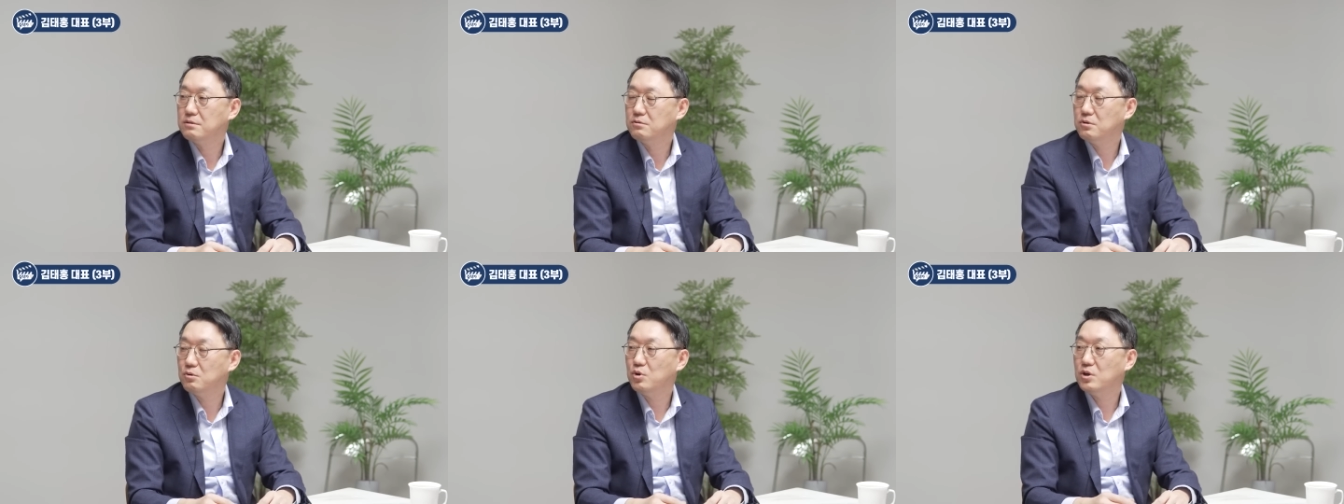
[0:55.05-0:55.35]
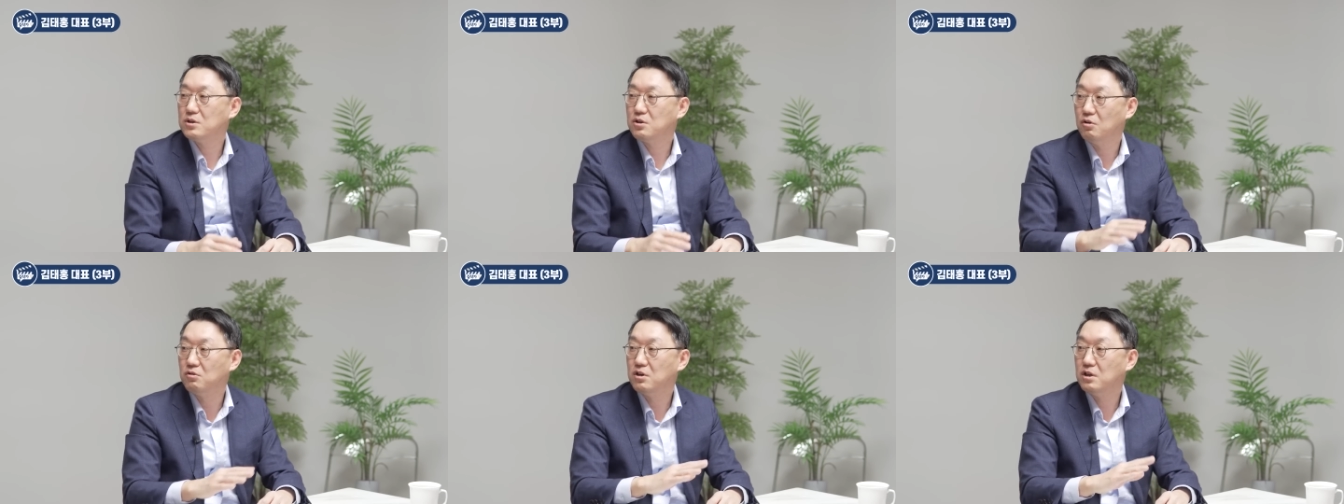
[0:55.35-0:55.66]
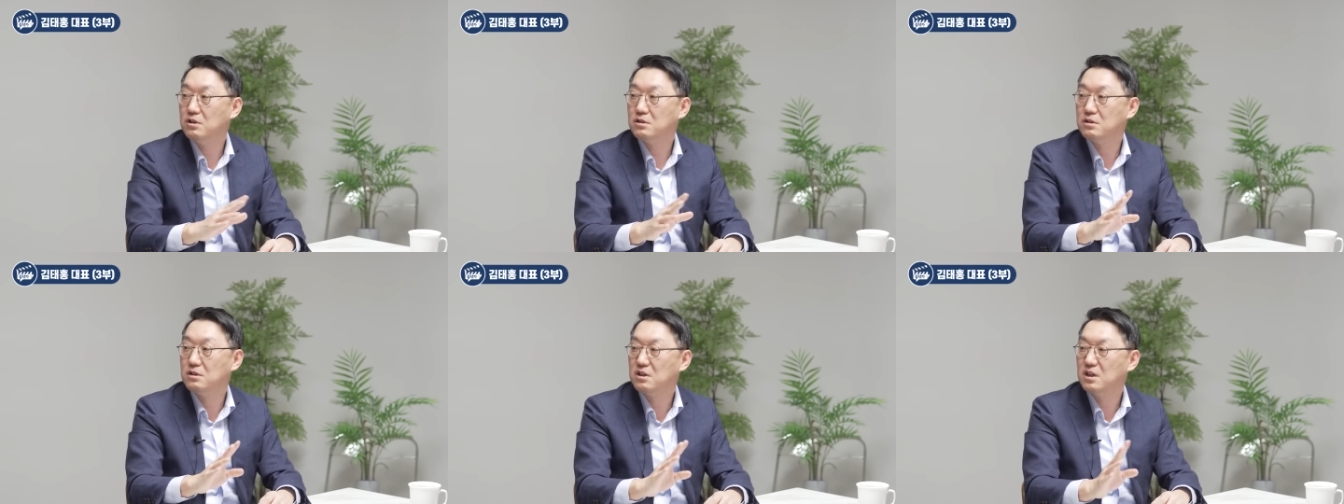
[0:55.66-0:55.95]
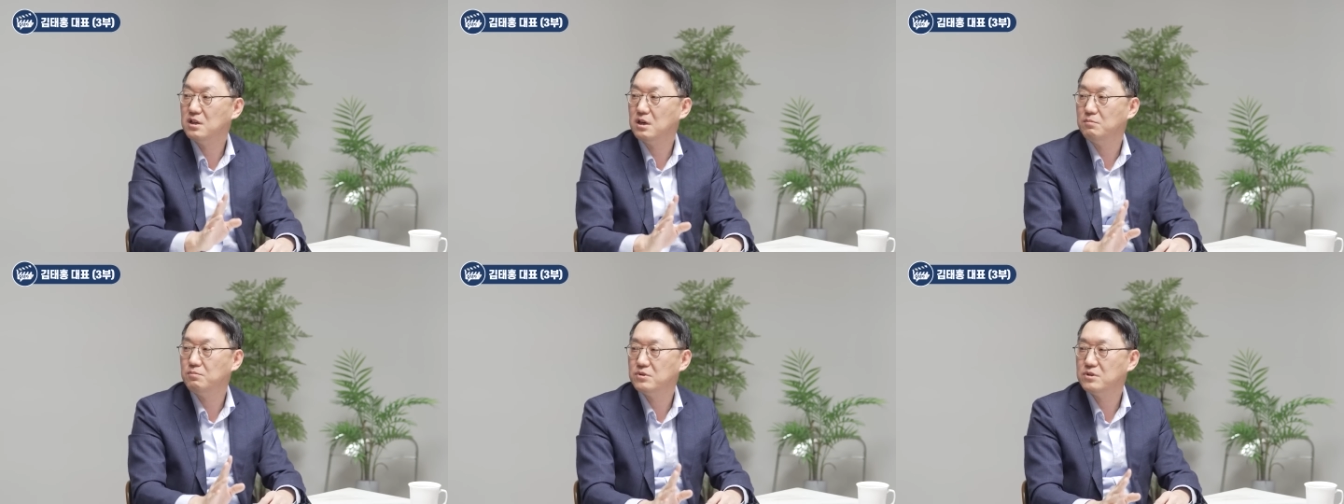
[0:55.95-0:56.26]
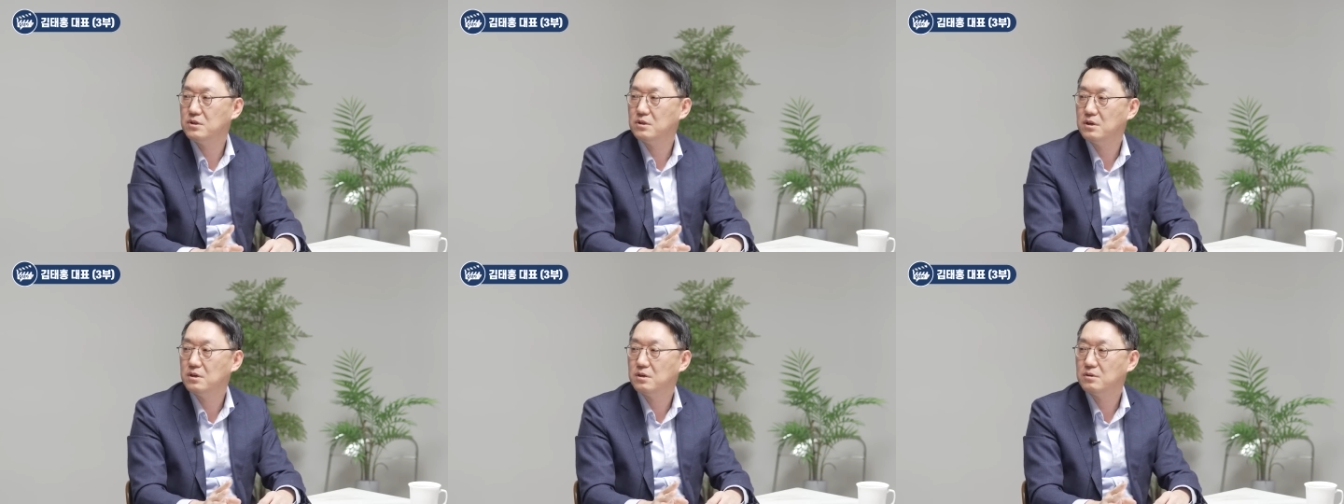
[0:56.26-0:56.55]
그동안 경기는 그렇게
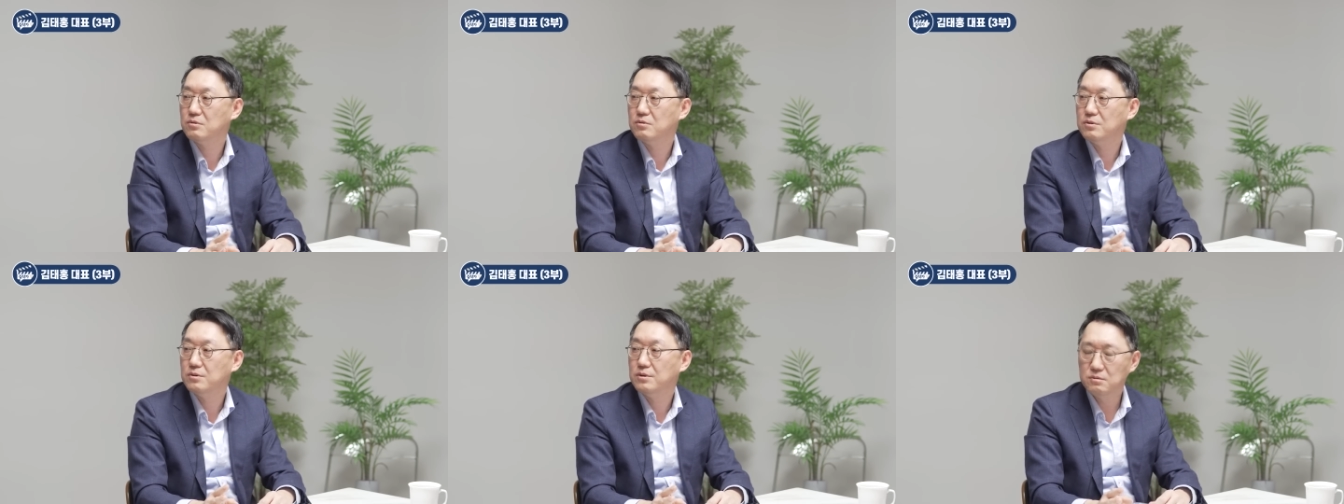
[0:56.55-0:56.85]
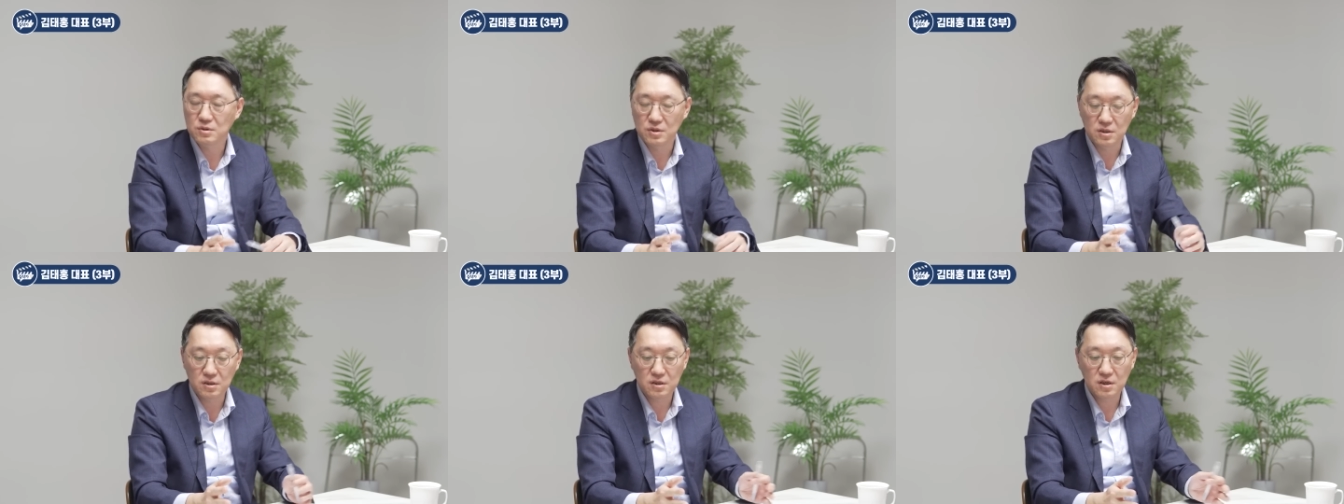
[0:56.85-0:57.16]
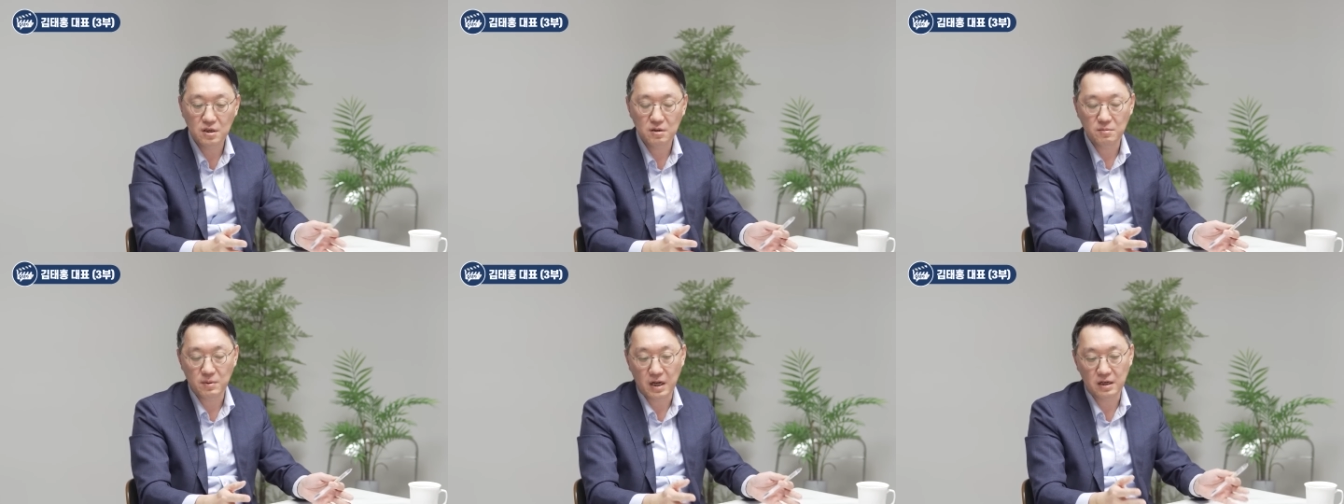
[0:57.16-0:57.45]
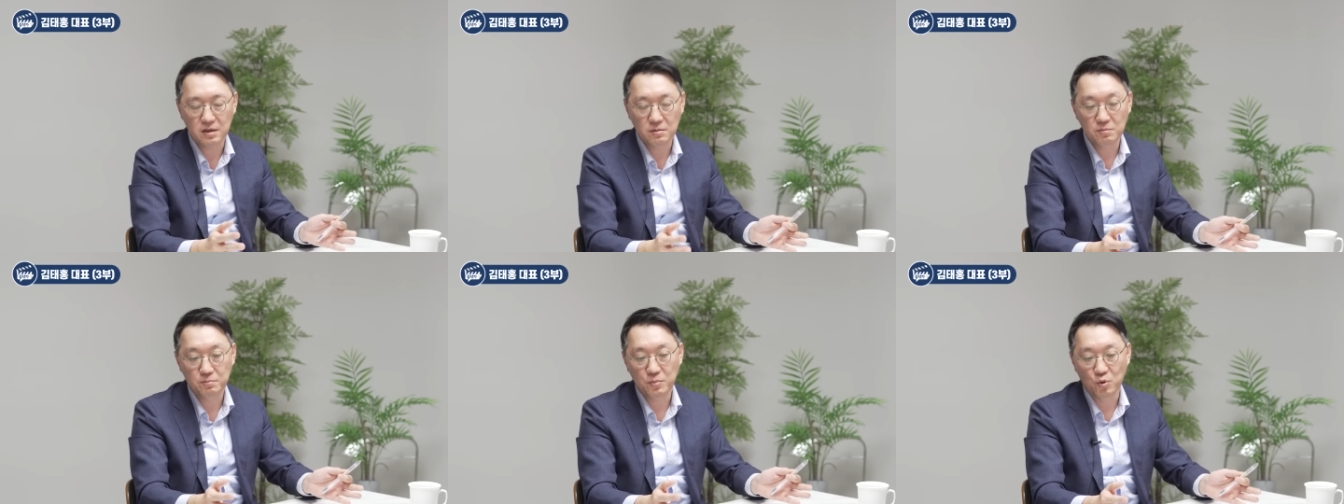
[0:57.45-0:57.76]
나쁘진 않았고 이렇게 많이